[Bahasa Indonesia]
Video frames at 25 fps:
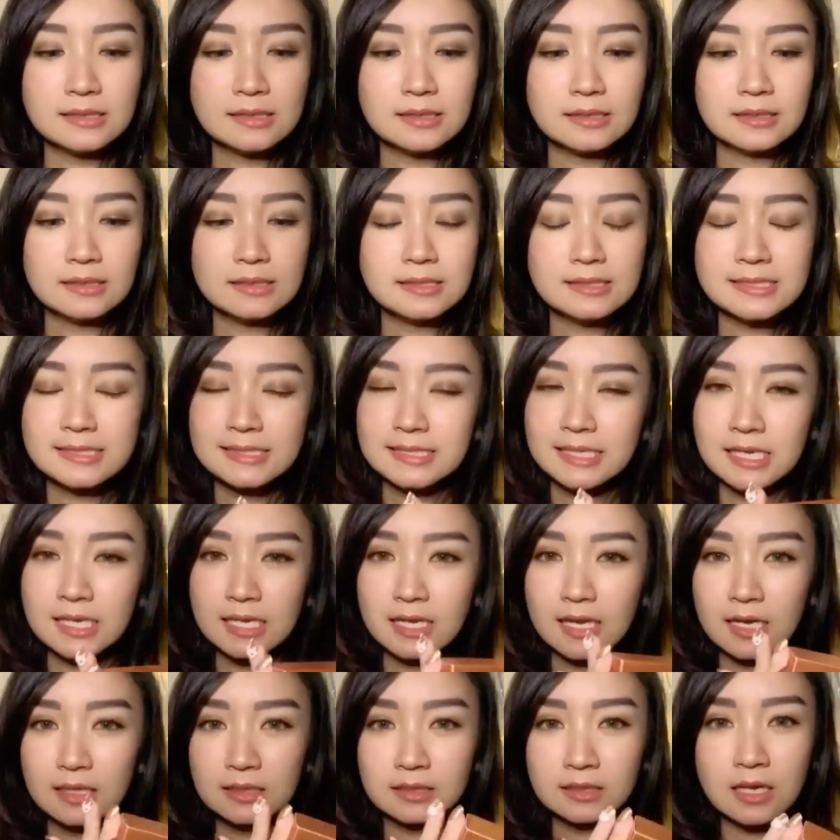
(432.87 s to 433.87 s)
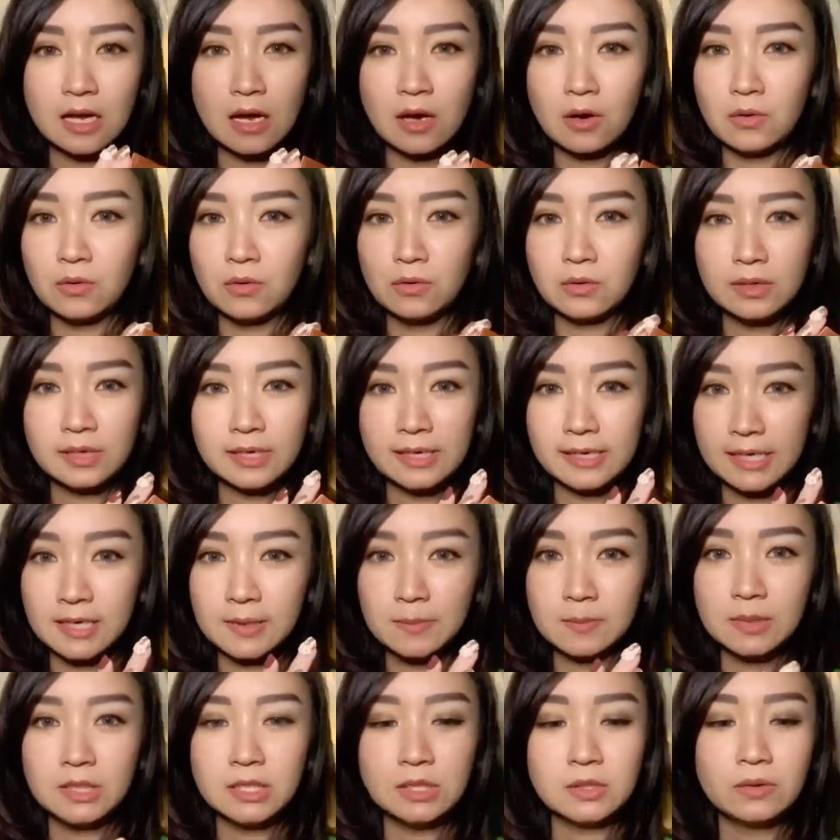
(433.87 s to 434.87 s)
stick atau
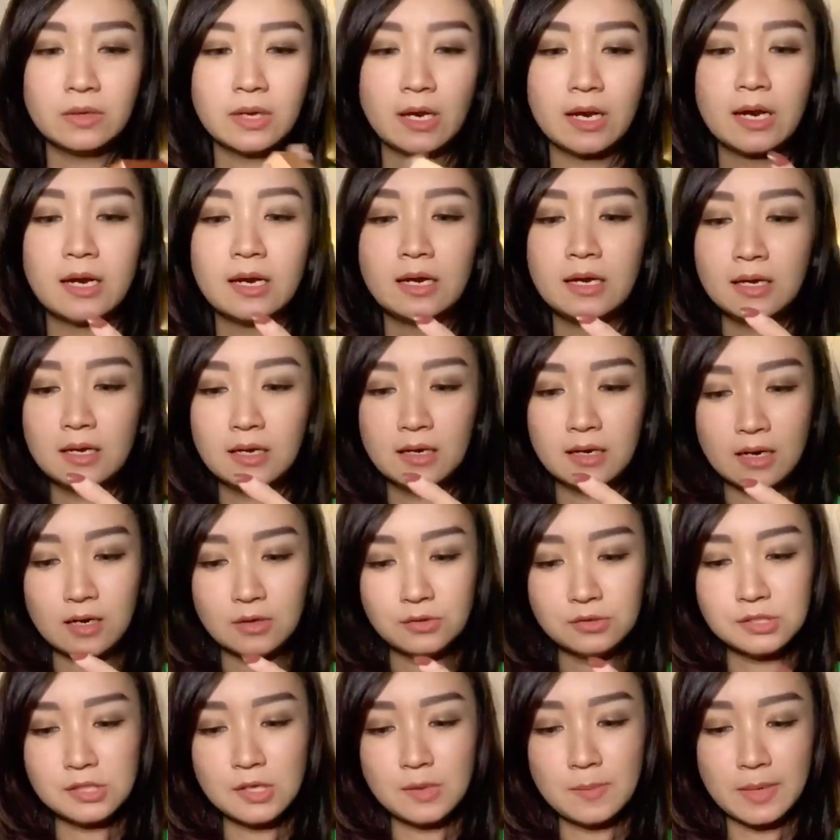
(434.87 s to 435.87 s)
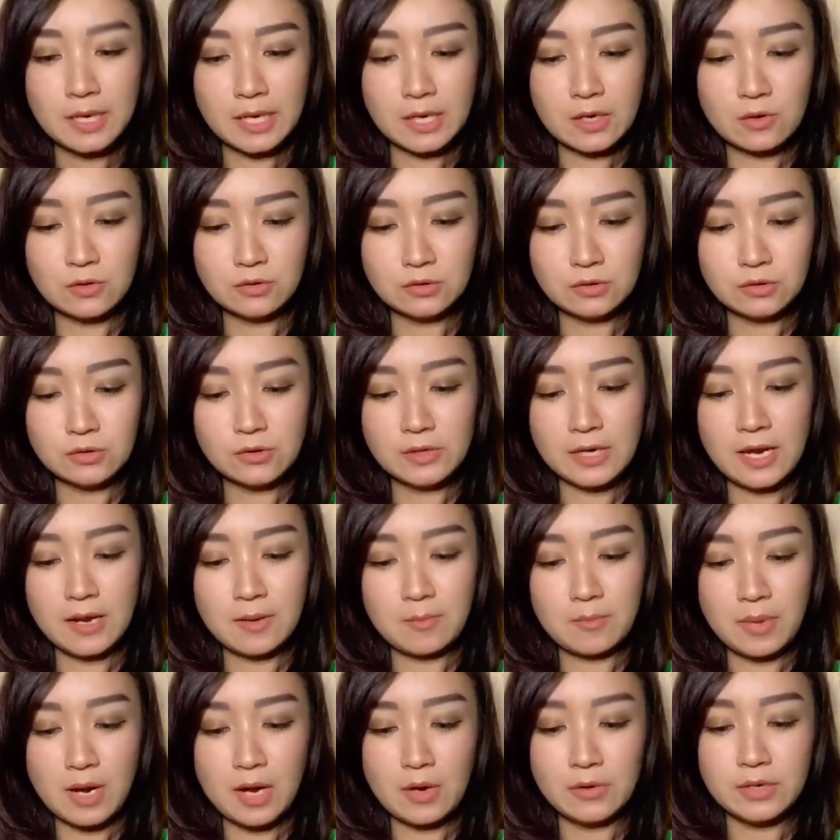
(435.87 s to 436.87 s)
krim gitu ya aku selalu pakai kontur yang
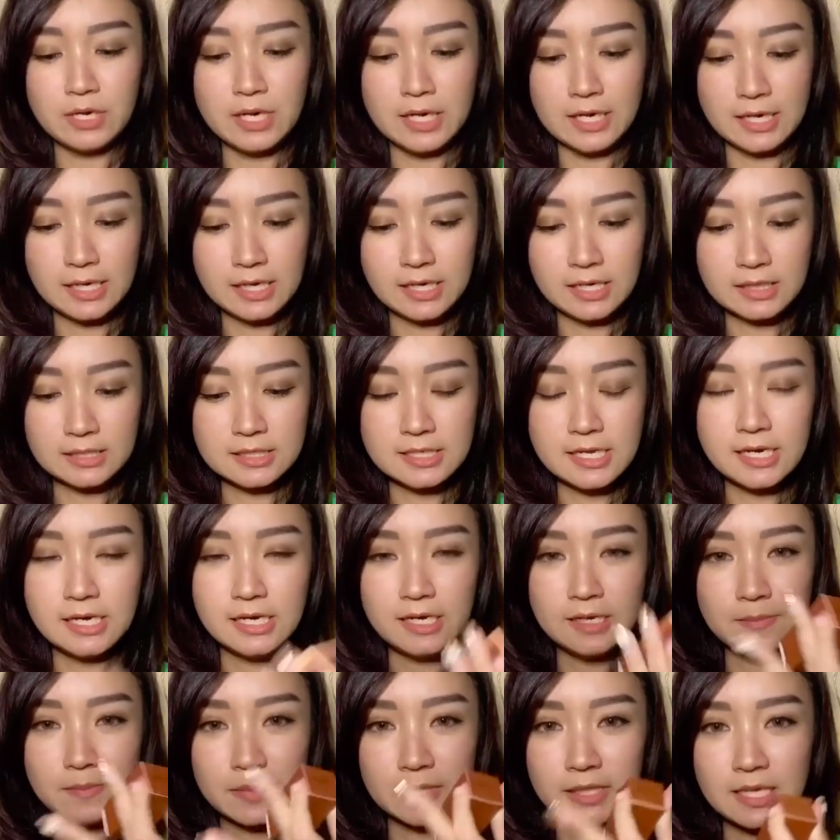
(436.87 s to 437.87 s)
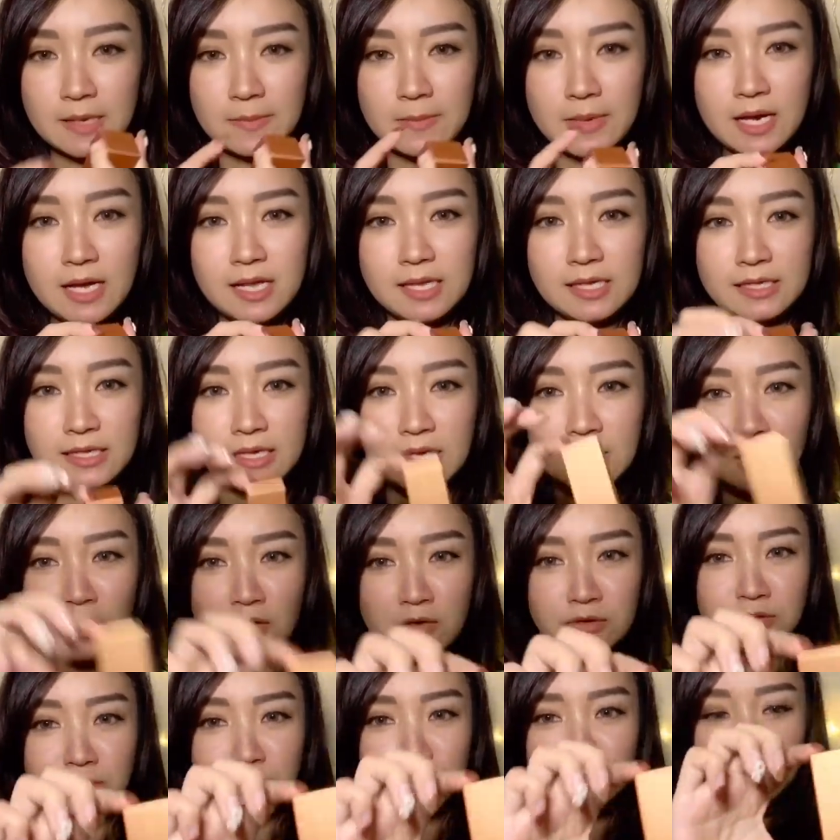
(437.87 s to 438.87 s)
powder jadi ini pertama kalinya
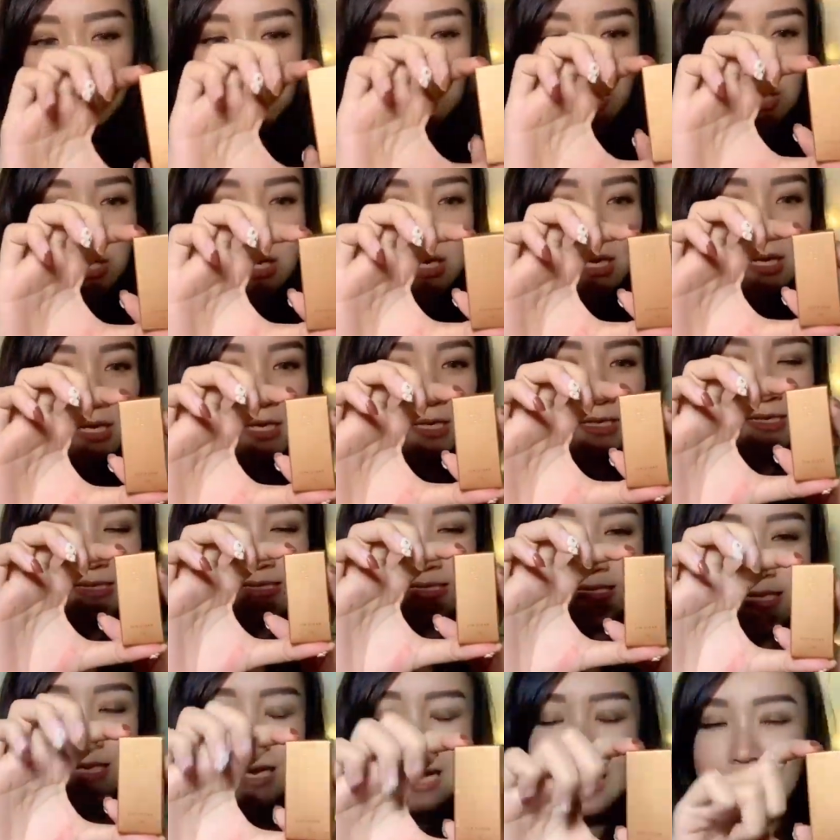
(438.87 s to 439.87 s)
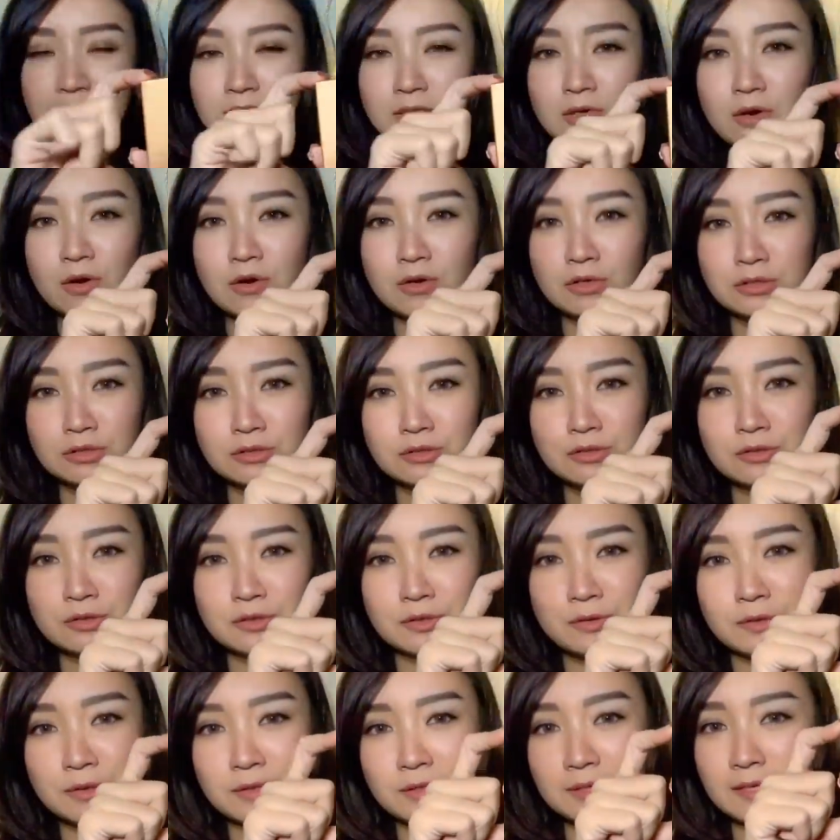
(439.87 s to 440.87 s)
kontur stick atau
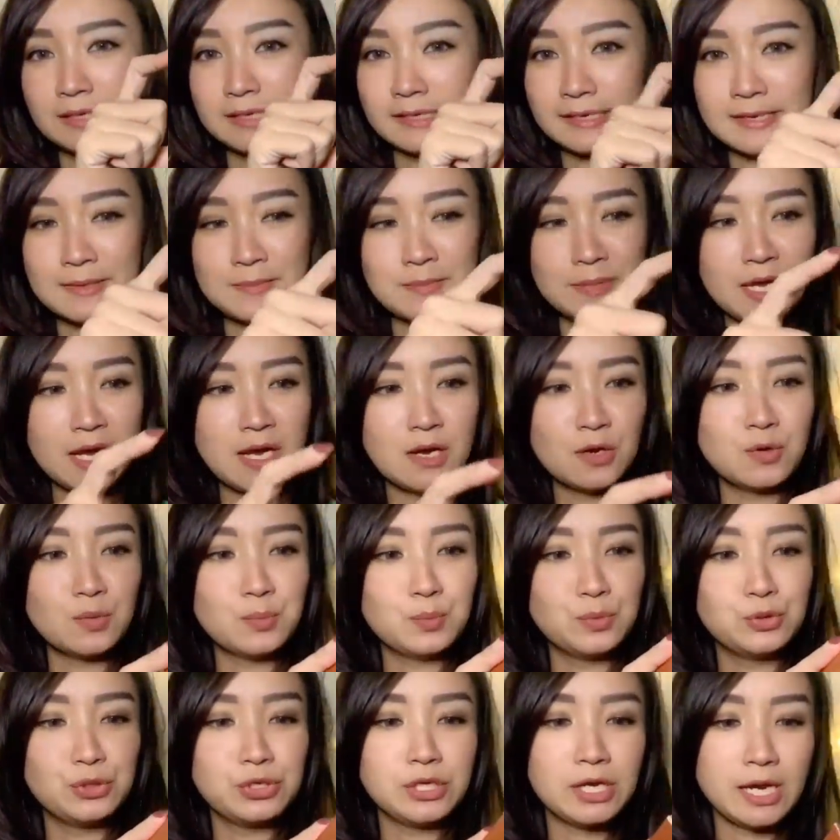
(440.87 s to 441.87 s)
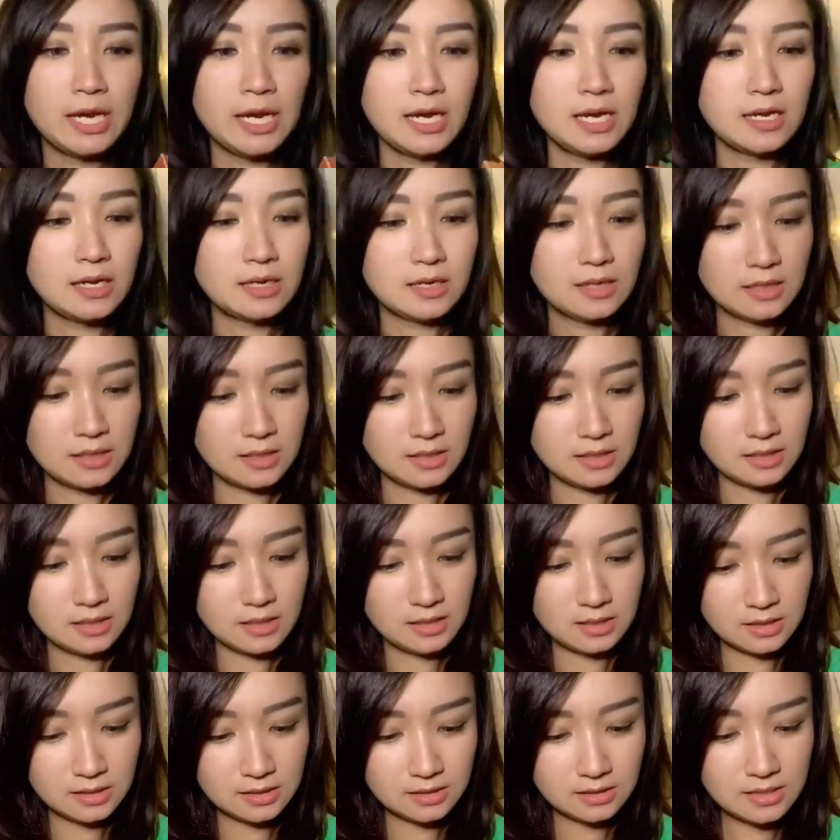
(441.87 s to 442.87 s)
kontur krim yang aku punya
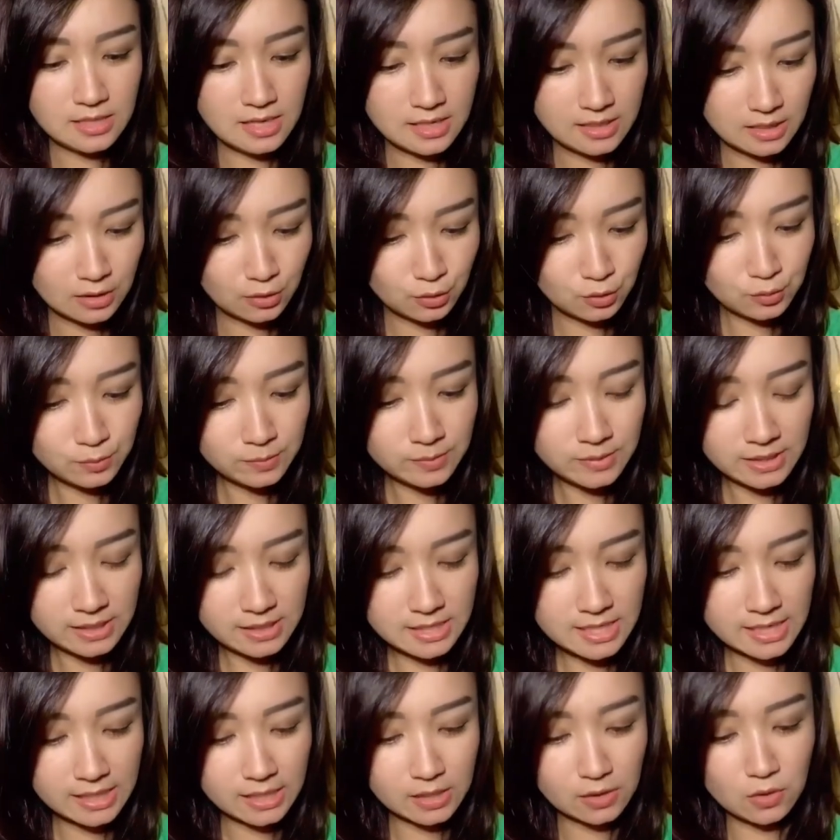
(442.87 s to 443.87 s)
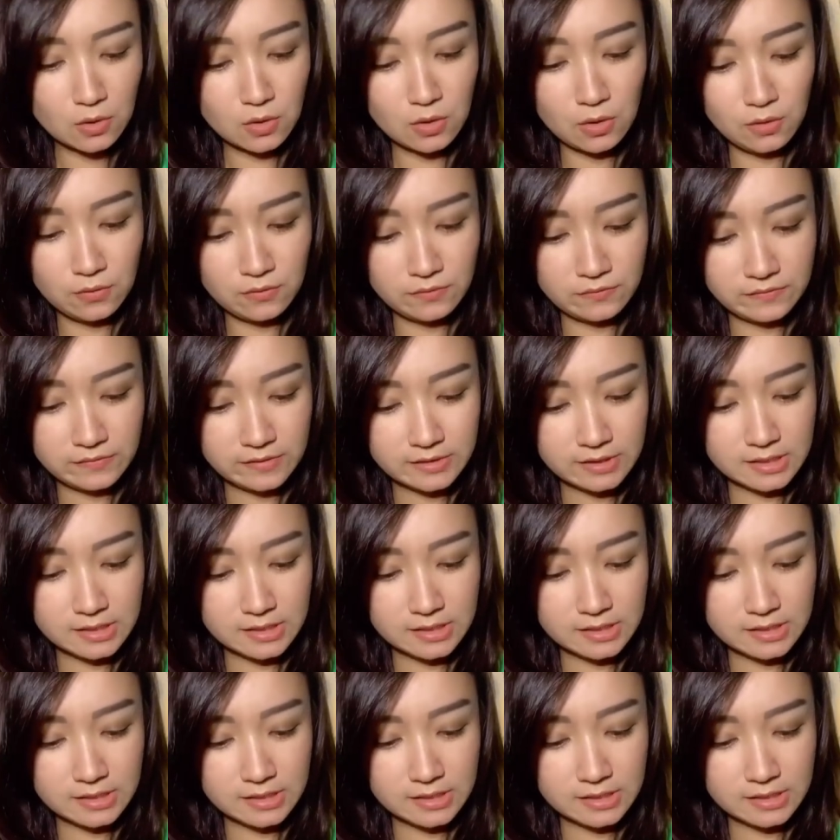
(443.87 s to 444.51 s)
dan aku beli dari rollover